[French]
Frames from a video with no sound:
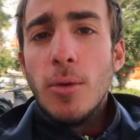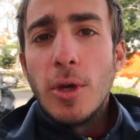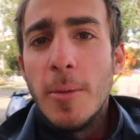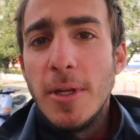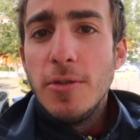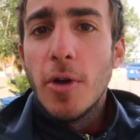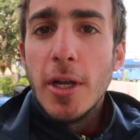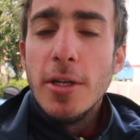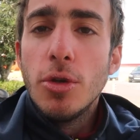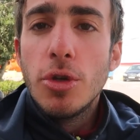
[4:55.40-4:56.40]
Donc elle m'a dit
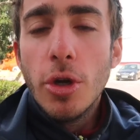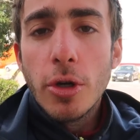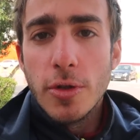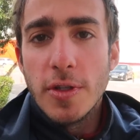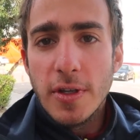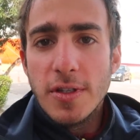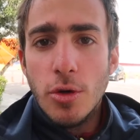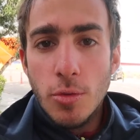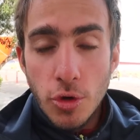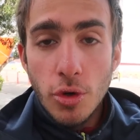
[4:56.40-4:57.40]
voilà l'île de Kyos, c'est vrai que
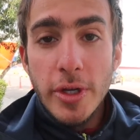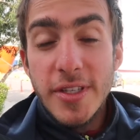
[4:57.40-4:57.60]
c'est le mieux,